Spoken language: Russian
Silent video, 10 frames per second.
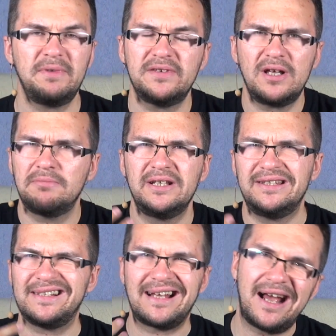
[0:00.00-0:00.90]
Мне всегда было
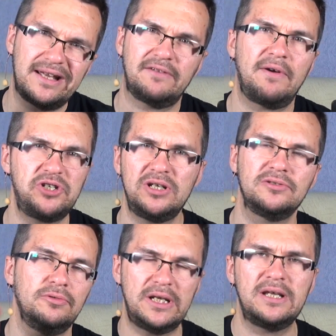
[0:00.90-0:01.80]
интересно, а как это вообще
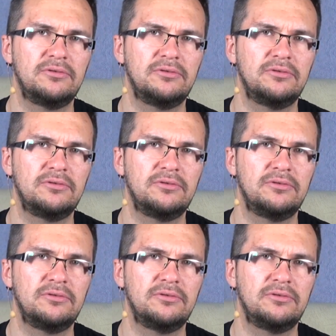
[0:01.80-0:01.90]
изнутри,